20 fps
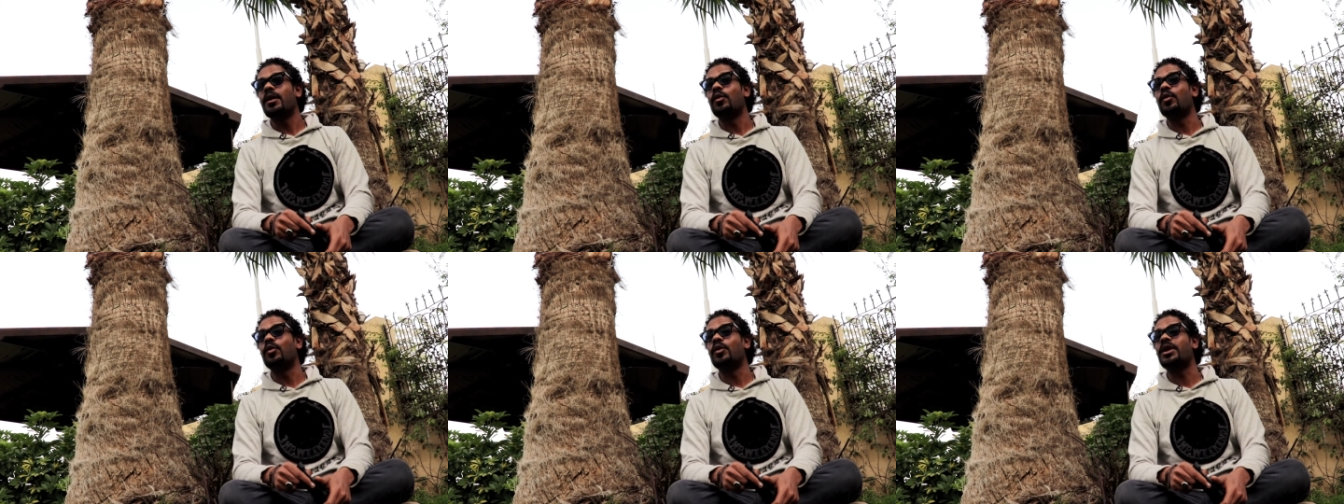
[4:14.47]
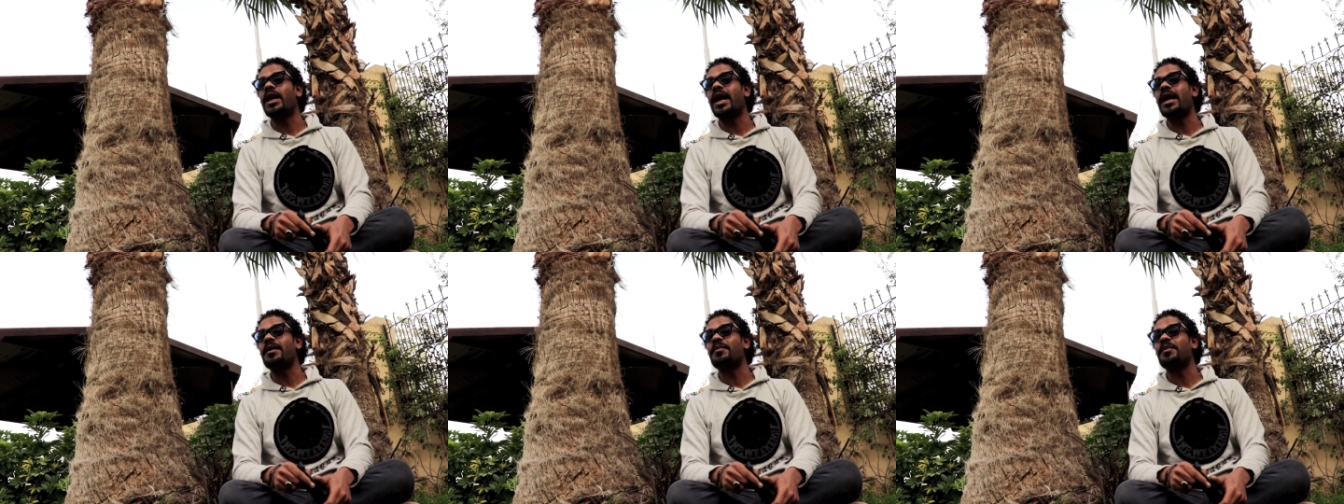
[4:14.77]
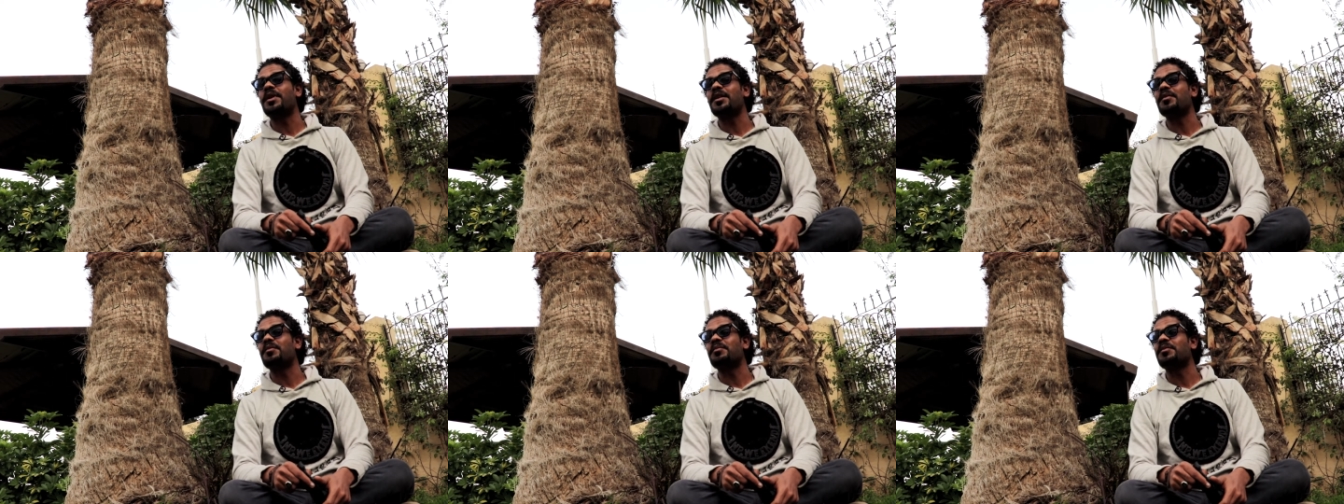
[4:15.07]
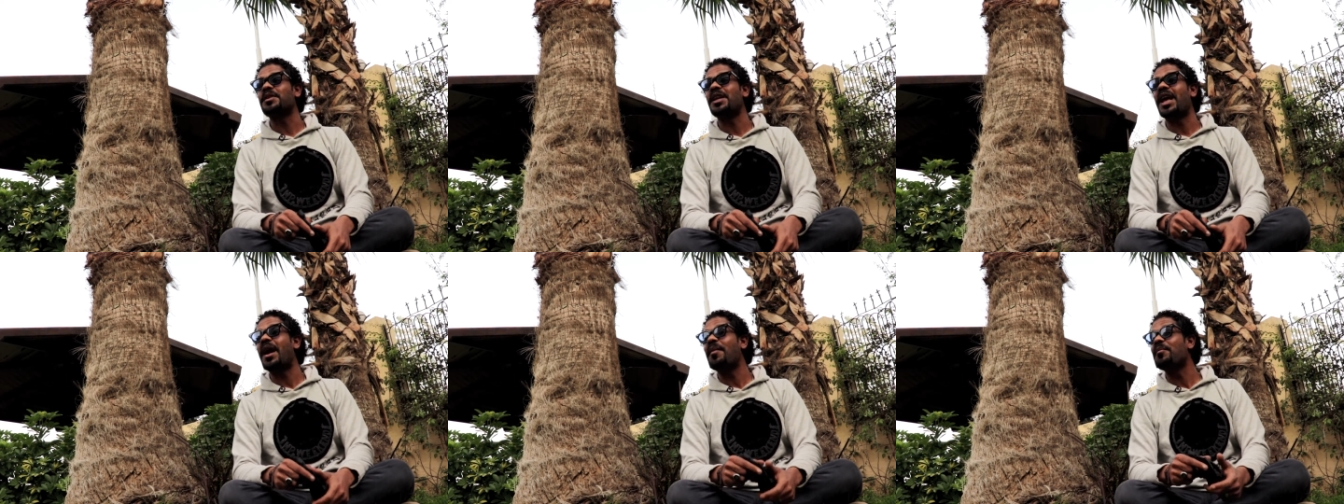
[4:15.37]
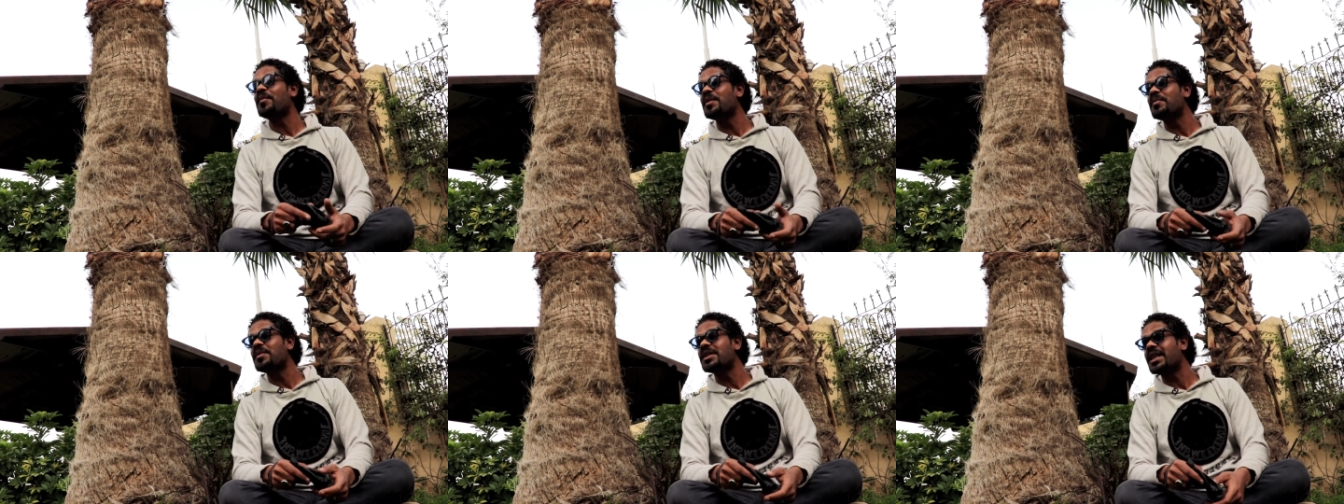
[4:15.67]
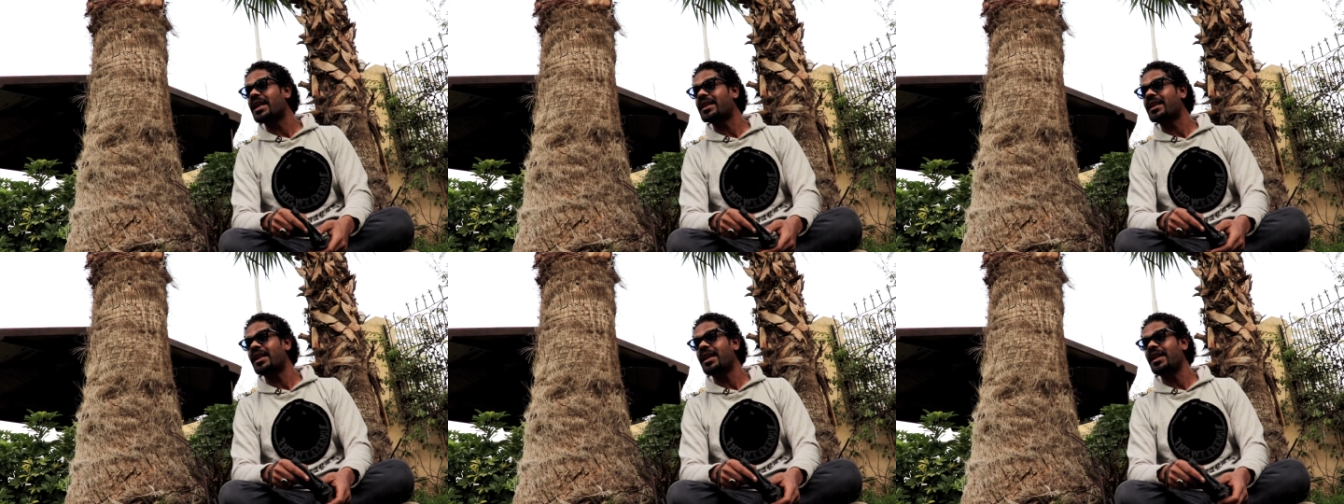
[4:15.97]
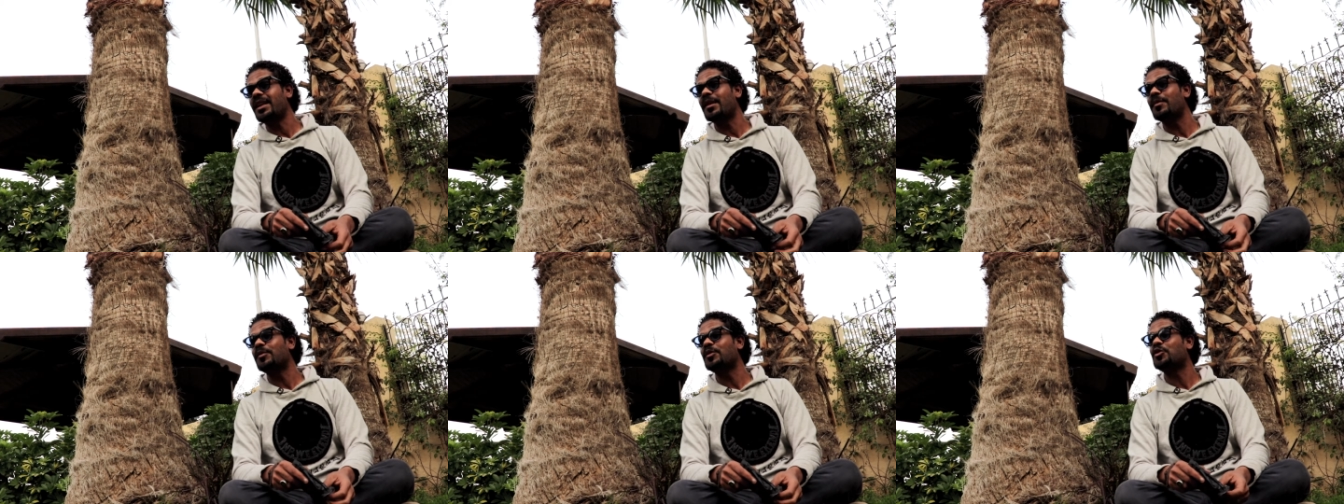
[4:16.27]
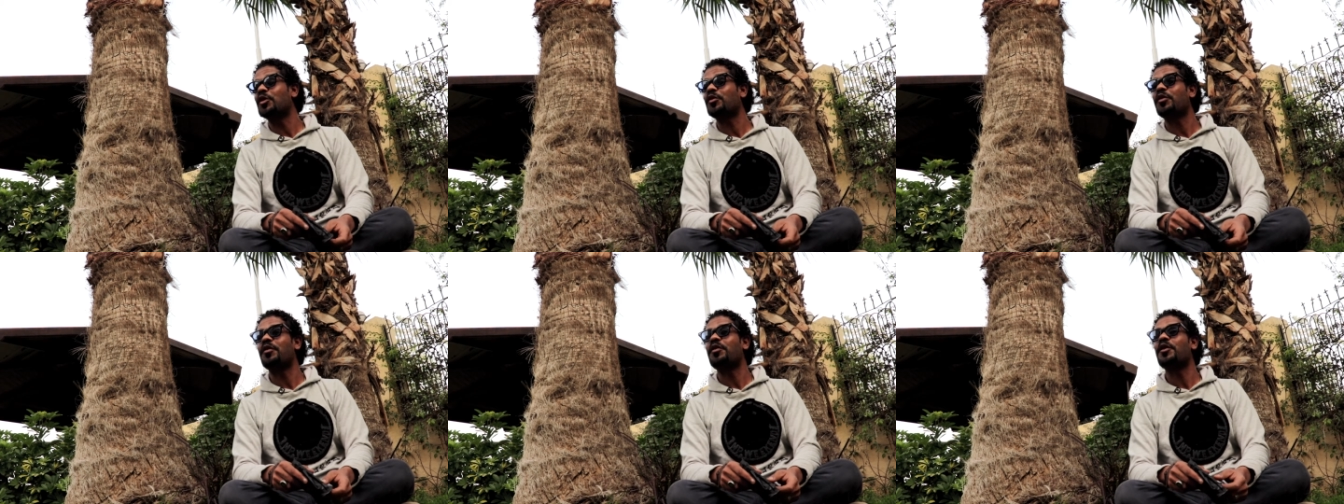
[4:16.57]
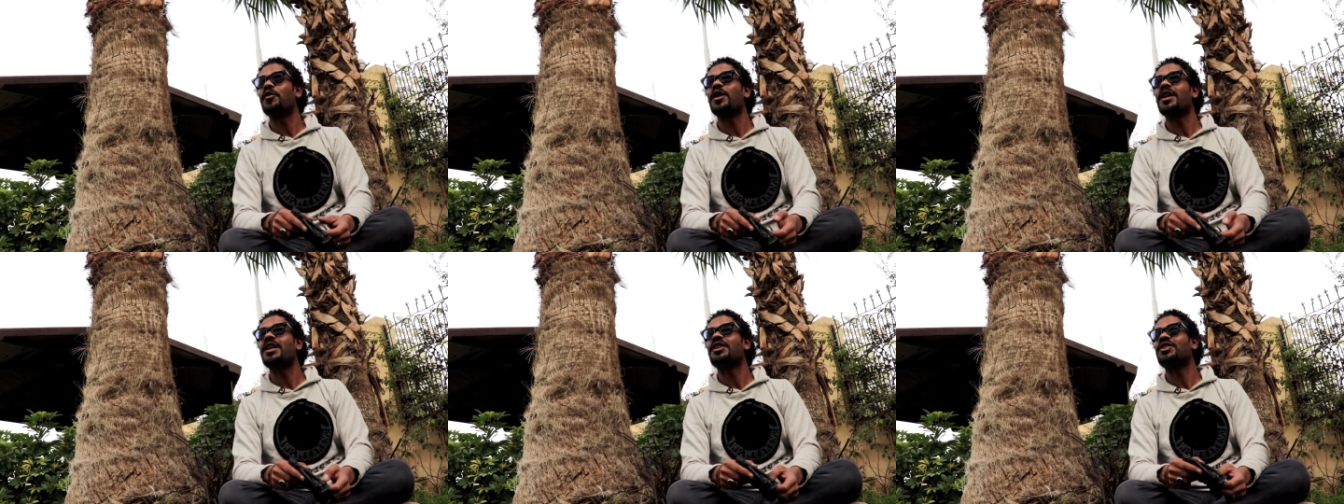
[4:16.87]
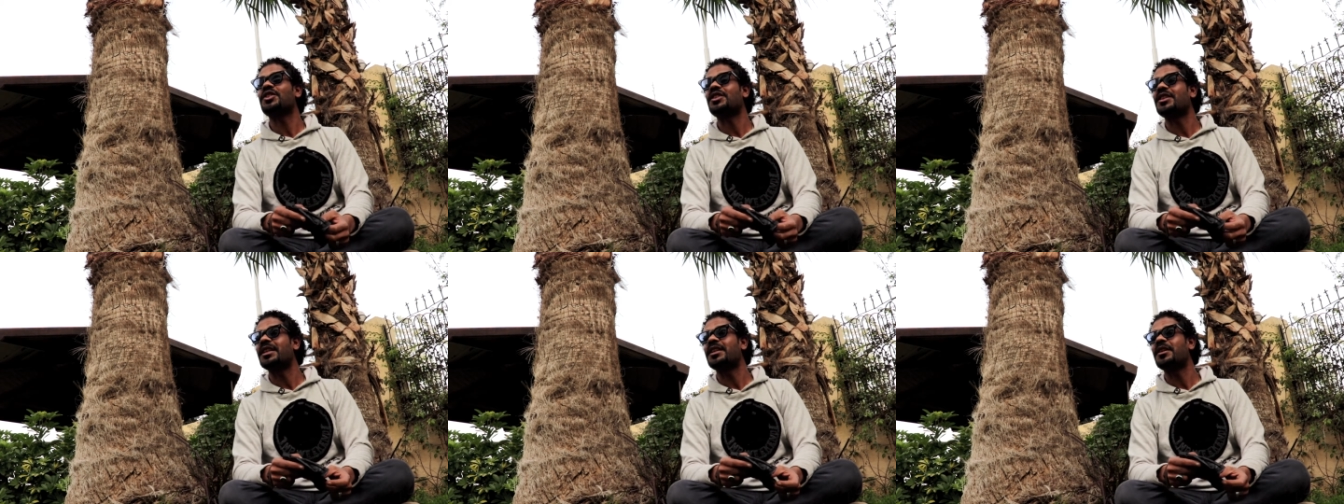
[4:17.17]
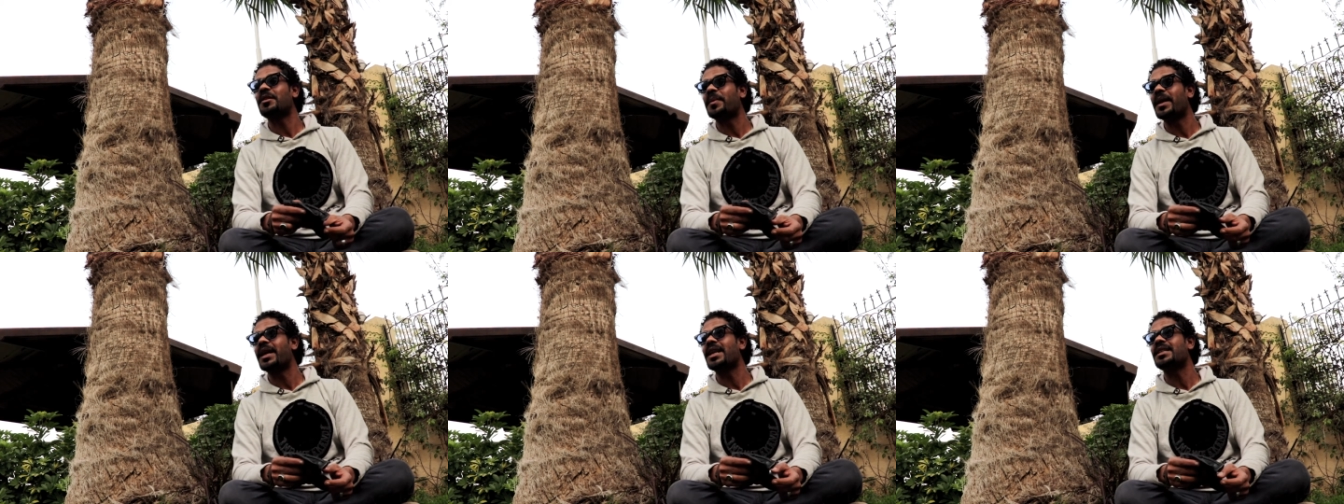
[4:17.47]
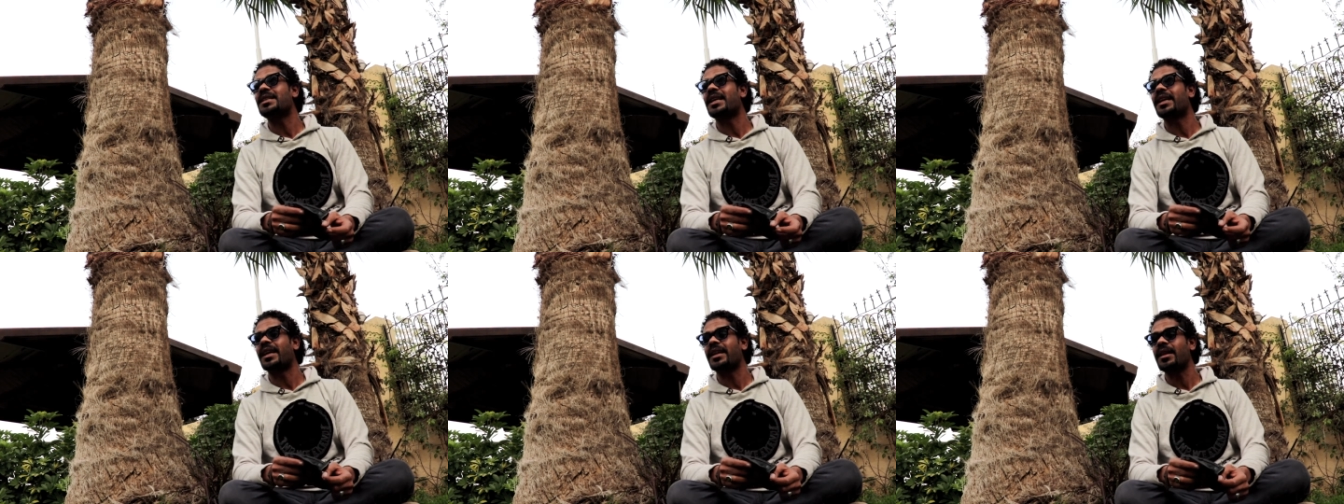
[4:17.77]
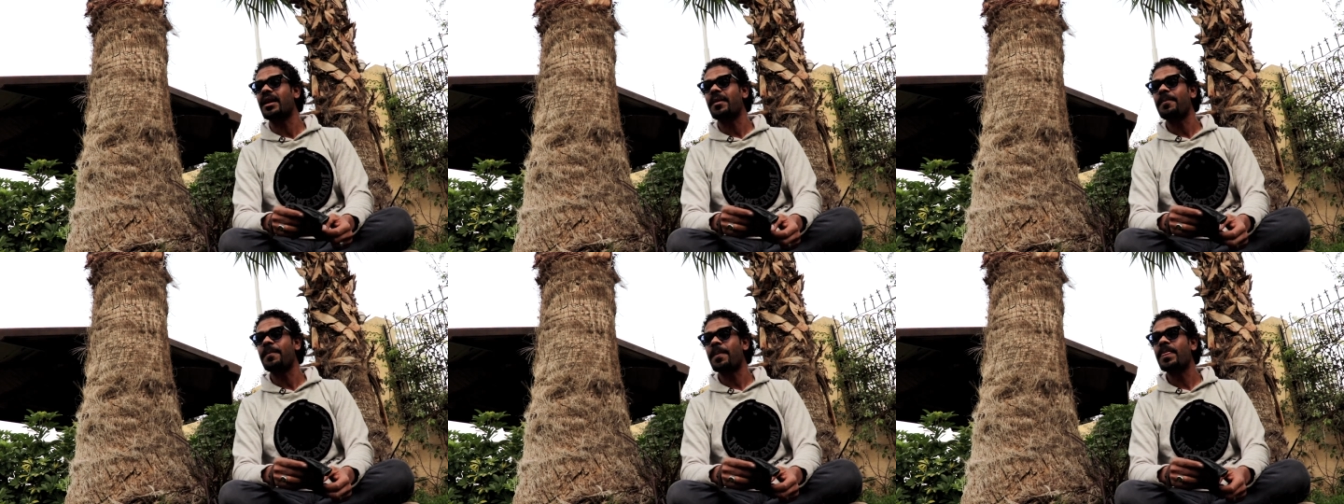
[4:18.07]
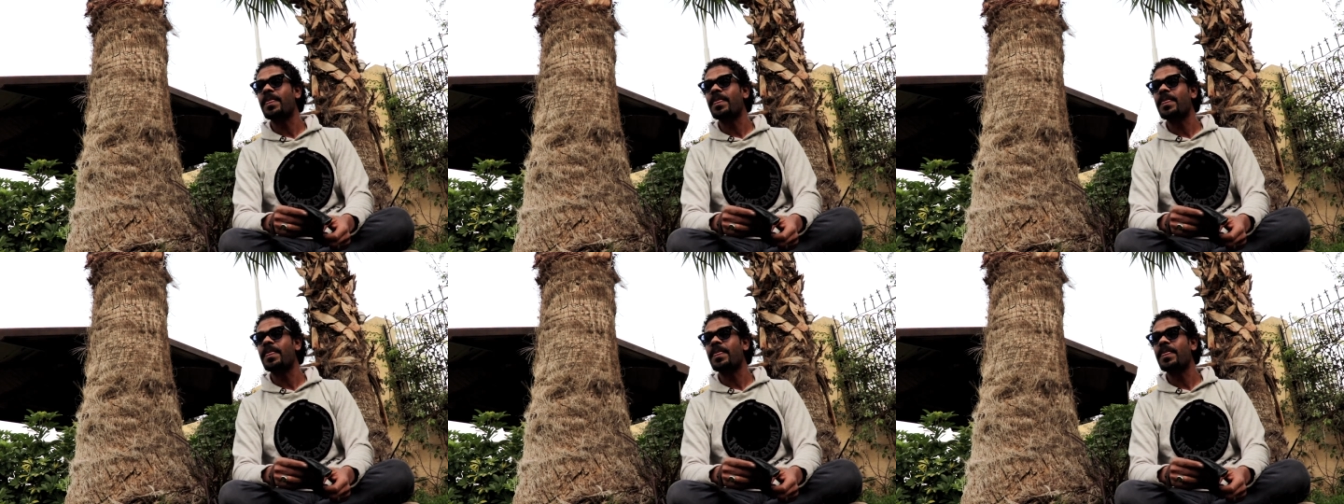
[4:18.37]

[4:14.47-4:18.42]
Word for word: وده يمكن من اهم الميزات اللي احنا بنشوفها في الورش التدريبيه اللي زي كده